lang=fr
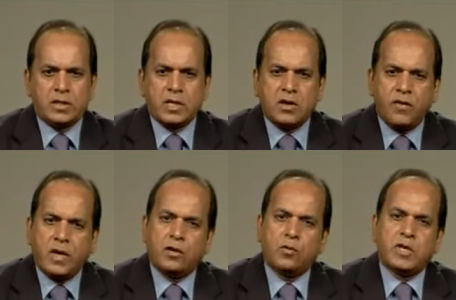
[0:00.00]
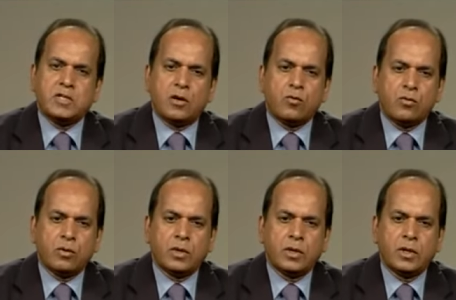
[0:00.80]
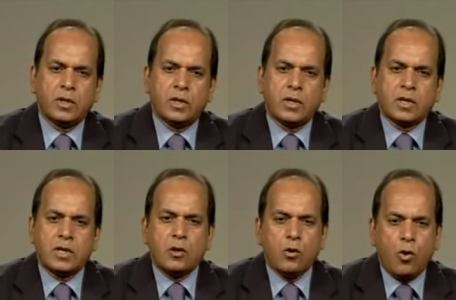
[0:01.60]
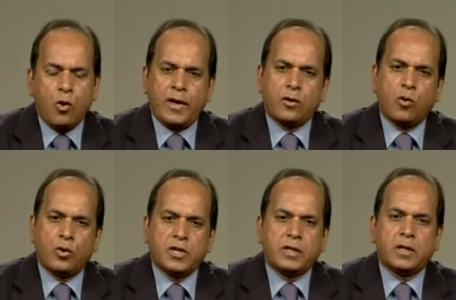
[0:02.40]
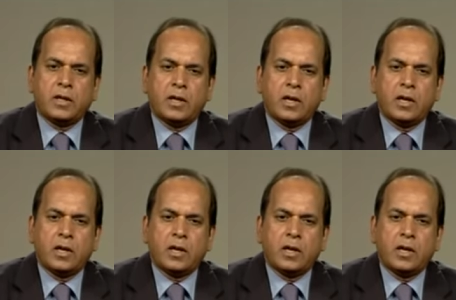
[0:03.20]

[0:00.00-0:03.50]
Ce qui fait, nous veut dire où? Qui l'eau and priorité